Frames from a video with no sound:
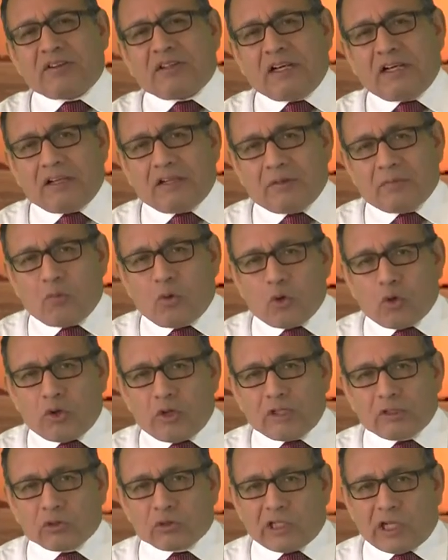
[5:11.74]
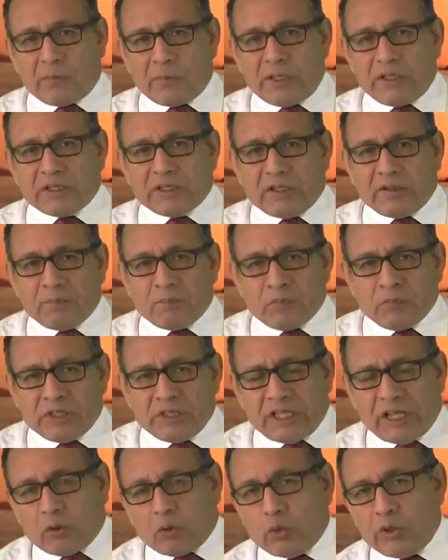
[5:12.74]
se le desmorona totalmente
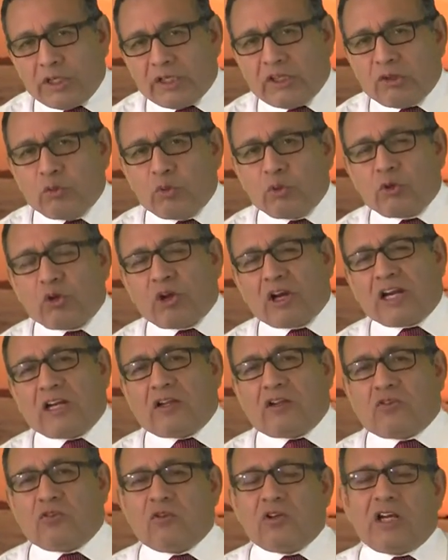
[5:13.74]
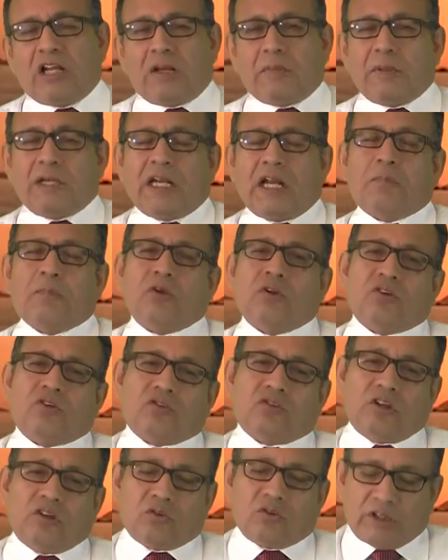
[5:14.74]
y arguir que hubo una organización criminal,
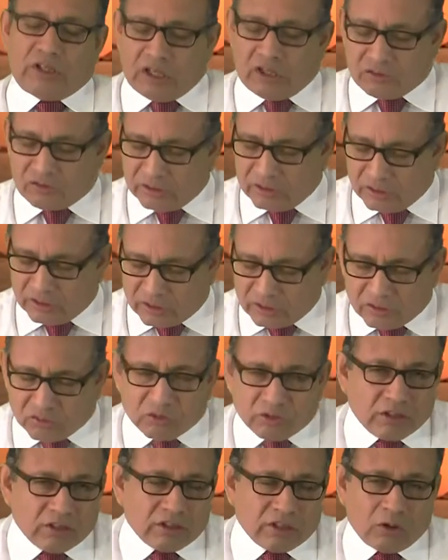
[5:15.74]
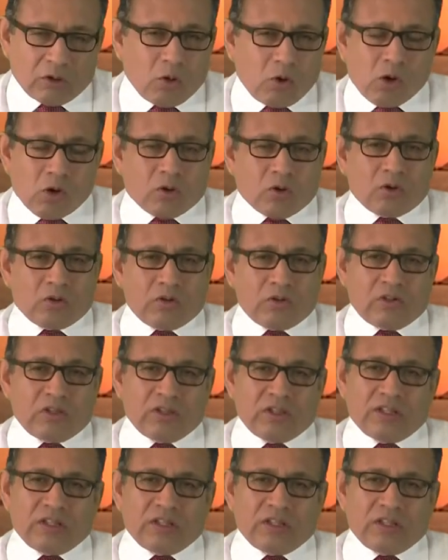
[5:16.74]
pues eso ya es, eh, eso ya es de locos, ¿no?